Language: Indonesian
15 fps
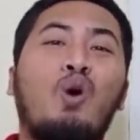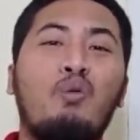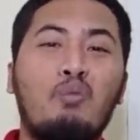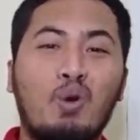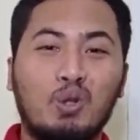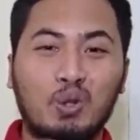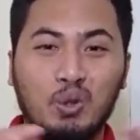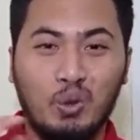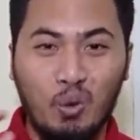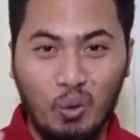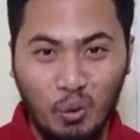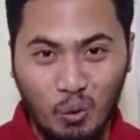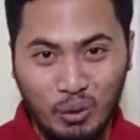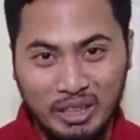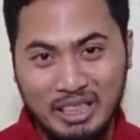
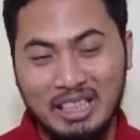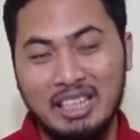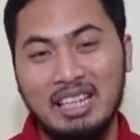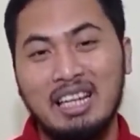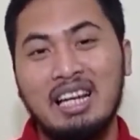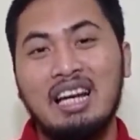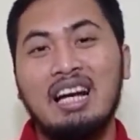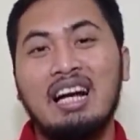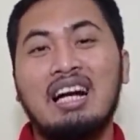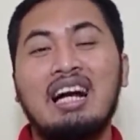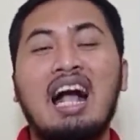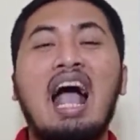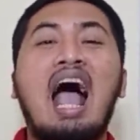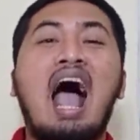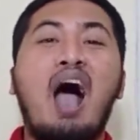comotologi
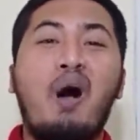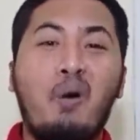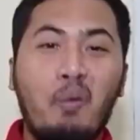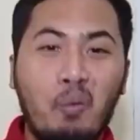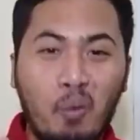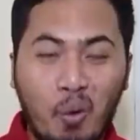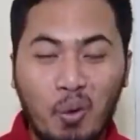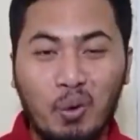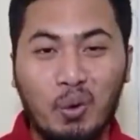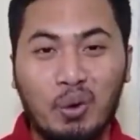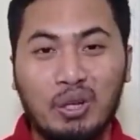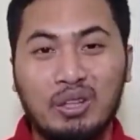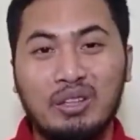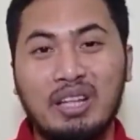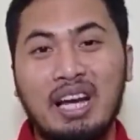
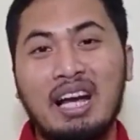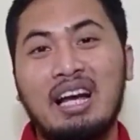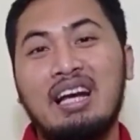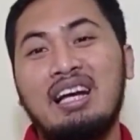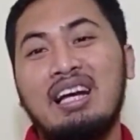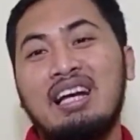ngawur gitu ya.